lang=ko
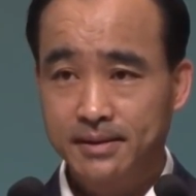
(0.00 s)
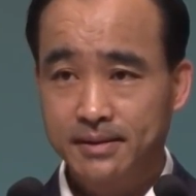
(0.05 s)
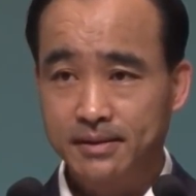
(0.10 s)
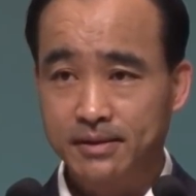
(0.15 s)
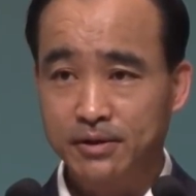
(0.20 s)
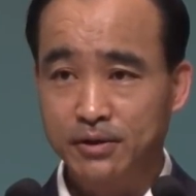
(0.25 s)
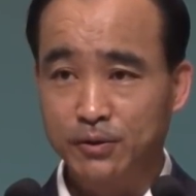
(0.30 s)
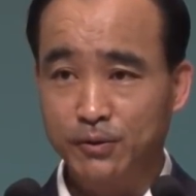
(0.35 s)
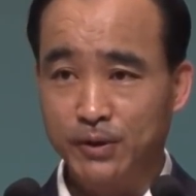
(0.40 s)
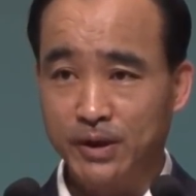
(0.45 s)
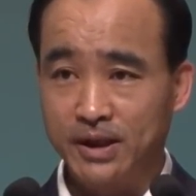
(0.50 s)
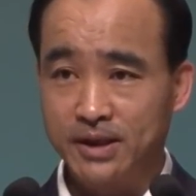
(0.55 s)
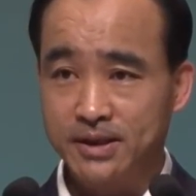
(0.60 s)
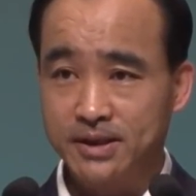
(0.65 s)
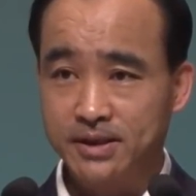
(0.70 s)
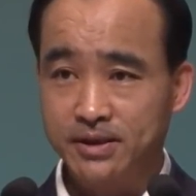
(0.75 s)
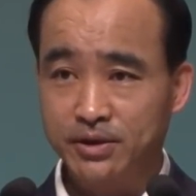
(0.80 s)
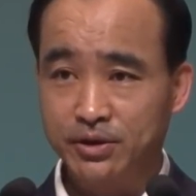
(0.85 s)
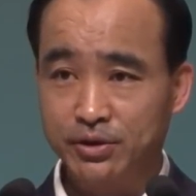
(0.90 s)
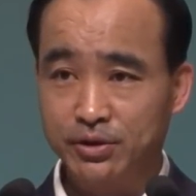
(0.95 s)
거룩한
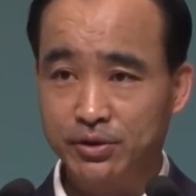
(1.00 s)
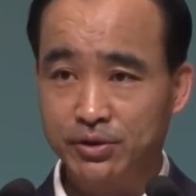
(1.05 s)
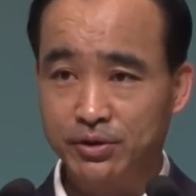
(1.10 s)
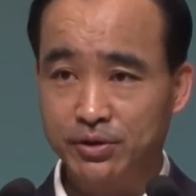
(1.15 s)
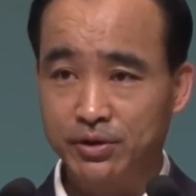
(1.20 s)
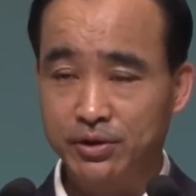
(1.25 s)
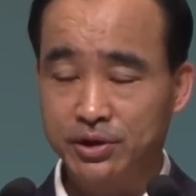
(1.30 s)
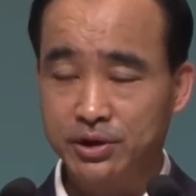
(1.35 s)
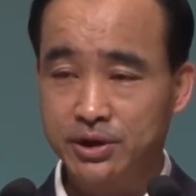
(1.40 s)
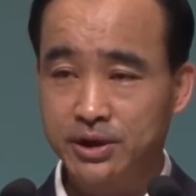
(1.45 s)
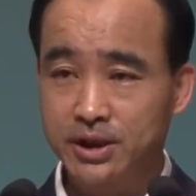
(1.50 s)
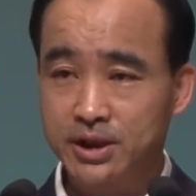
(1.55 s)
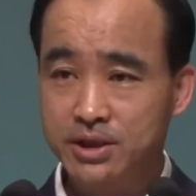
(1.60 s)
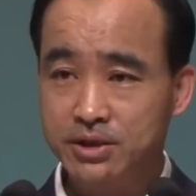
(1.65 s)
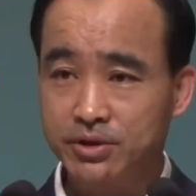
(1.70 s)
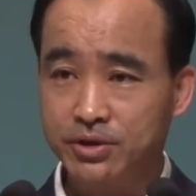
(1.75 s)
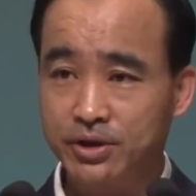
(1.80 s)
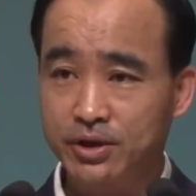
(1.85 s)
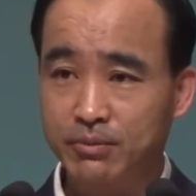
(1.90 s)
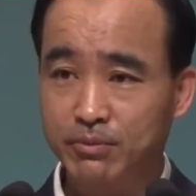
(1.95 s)
성전으로
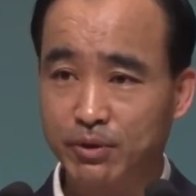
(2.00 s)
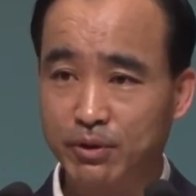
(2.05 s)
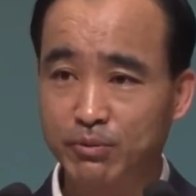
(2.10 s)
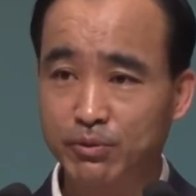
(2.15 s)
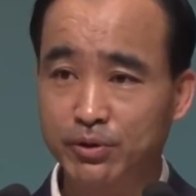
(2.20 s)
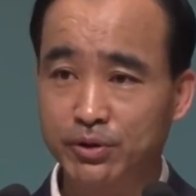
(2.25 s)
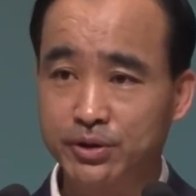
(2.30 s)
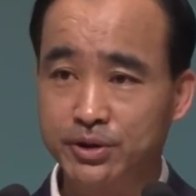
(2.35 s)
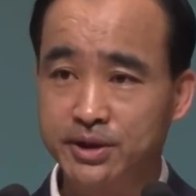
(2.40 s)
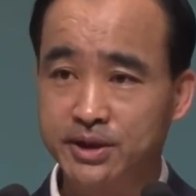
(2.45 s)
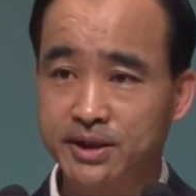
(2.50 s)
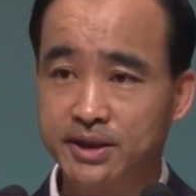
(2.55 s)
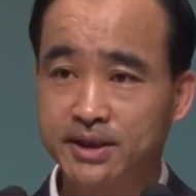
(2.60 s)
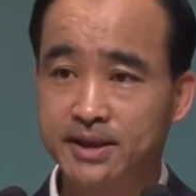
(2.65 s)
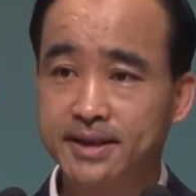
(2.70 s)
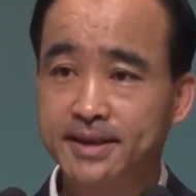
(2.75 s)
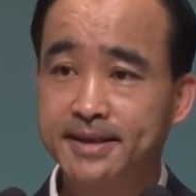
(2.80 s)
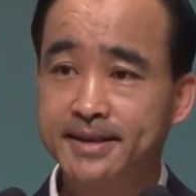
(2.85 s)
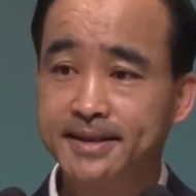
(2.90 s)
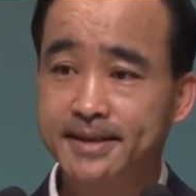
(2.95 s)
그리스도의 몸으로서
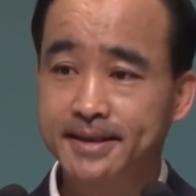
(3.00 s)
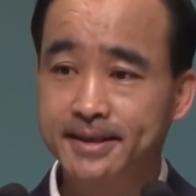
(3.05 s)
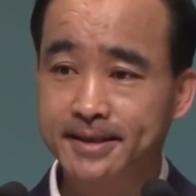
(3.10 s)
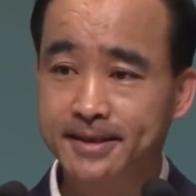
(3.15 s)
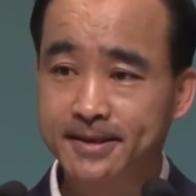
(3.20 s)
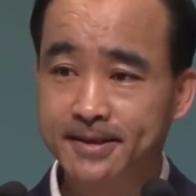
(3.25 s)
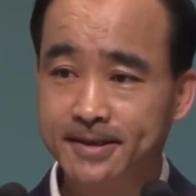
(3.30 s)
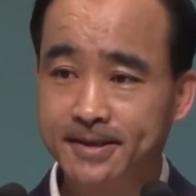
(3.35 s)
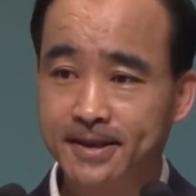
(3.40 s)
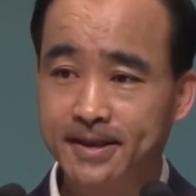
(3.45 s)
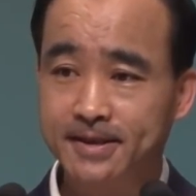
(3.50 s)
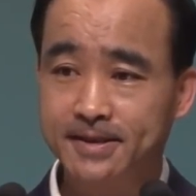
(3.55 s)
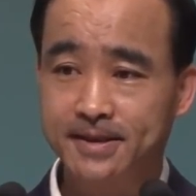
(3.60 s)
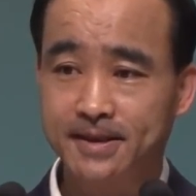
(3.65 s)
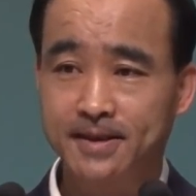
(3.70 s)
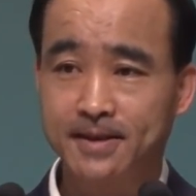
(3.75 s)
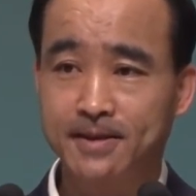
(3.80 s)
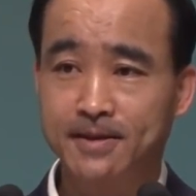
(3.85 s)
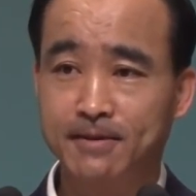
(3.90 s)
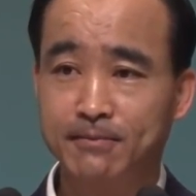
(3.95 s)
어떻게
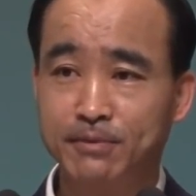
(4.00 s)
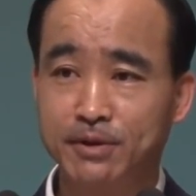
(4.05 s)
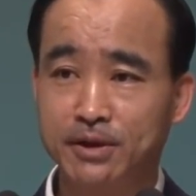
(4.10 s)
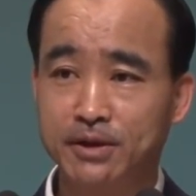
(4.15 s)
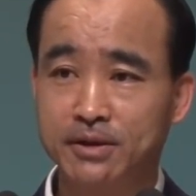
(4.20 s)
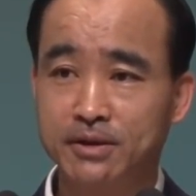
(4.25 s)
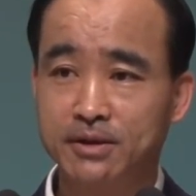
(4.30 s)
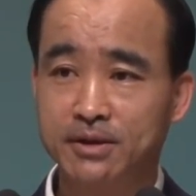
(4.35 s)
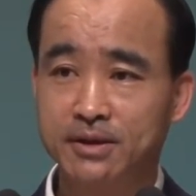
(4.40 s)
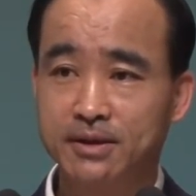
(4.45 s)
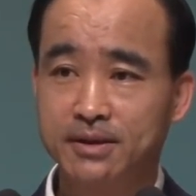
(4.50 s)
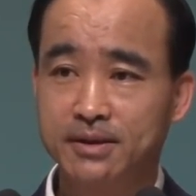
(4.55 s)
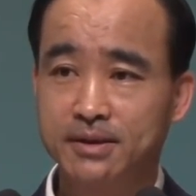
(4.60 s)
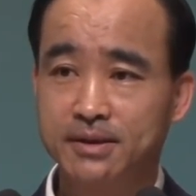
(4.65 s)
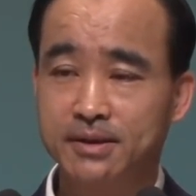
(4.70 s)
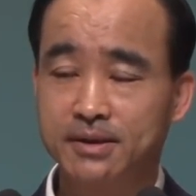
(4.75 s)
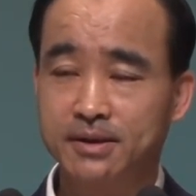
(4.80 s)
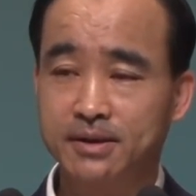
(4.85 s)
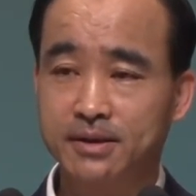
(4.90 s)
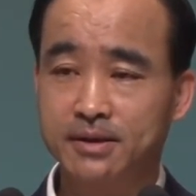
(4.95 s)
살아가며
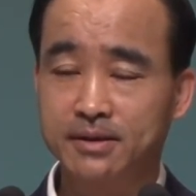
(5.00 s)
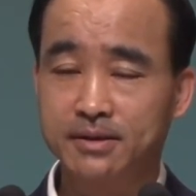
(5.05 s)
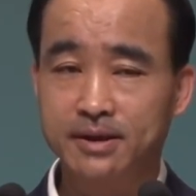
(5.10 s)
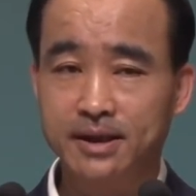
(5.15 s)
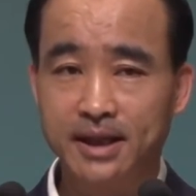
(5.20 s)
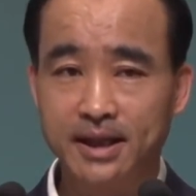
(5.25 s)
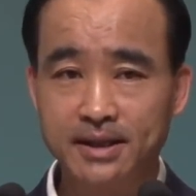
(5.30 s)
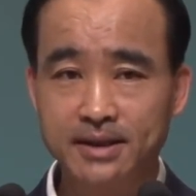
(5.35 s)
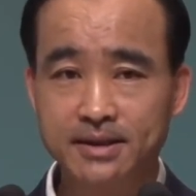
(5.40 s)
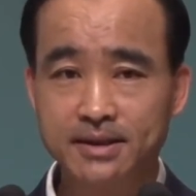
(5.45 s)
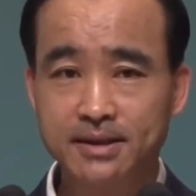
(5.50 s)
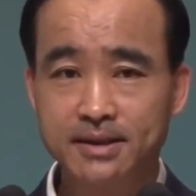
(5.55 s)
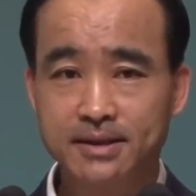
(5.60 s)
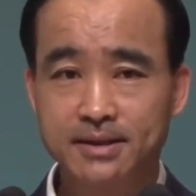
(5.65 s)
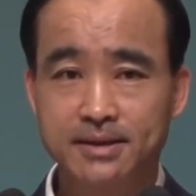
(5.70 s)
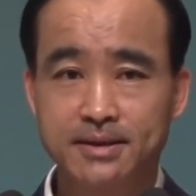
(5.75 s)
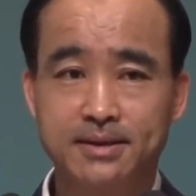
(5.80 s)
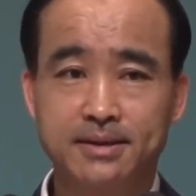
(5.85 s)
어떠한